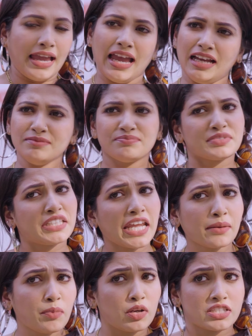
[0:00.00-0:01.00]
হ্যাঁ
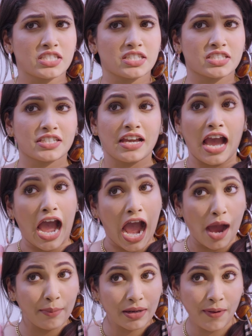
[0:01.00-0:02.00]
ঠিক বলেছিস
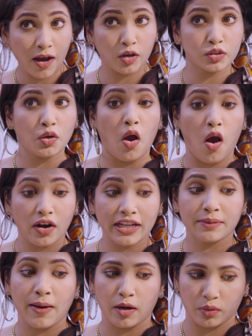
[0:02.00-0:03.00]
আমার ভাগ্য তো
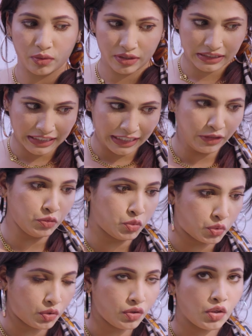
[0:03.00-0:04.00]
অনেক ভালো
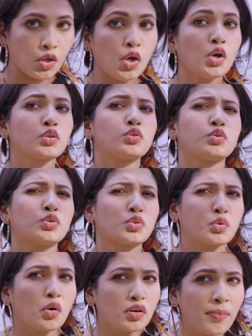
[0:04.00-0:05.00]
কিন্তু
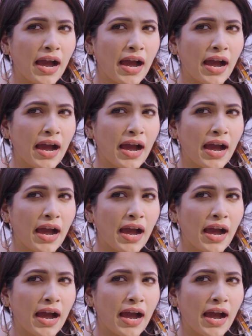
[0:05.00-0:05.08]
তোর